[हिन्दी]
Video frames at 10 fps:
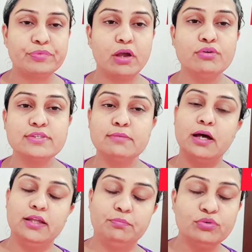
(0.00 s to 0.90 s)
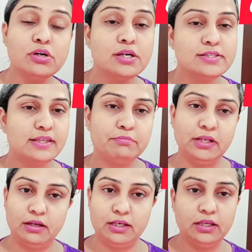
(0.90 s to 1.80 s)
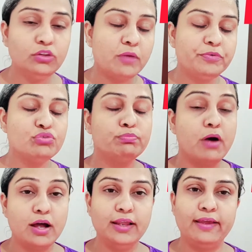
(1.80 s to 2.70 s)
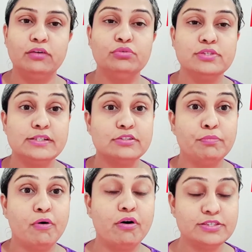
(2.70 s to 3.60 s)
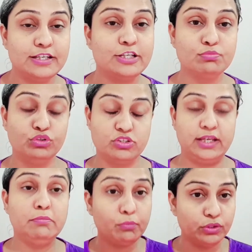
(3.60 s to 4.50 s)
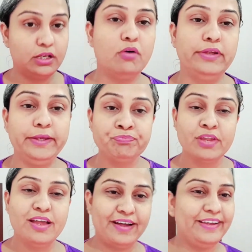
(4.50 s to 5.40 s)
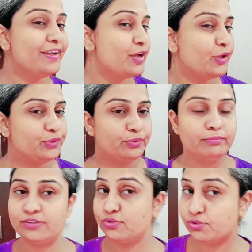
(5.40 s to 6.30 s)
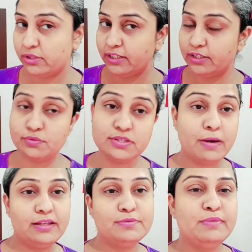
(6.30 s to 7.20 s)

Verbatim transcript: और उसके बाद आपको सीरम भी लगानी है तो आपके जो बाल है ना वो सीरियसली बहुत सिल्की स्मूथ हो जाएंगे मैं आपको दिखाऊंगी आगे तो मैं इसको सूखने देती हूँ उसके बाद आपसे